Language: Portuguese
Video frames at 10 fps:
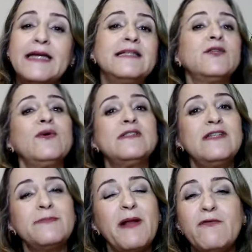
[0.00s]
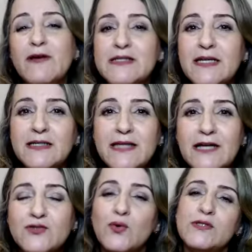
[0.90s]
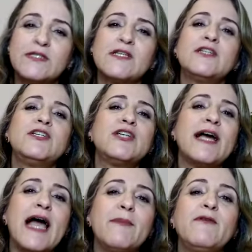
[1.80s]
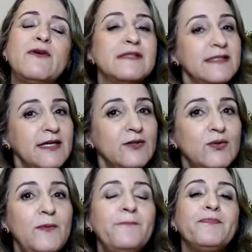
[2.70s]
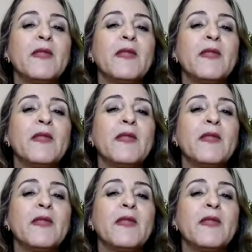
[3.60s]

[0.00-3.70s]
Então, às vezes, para facilitar as coisas, a gente acaba fazendo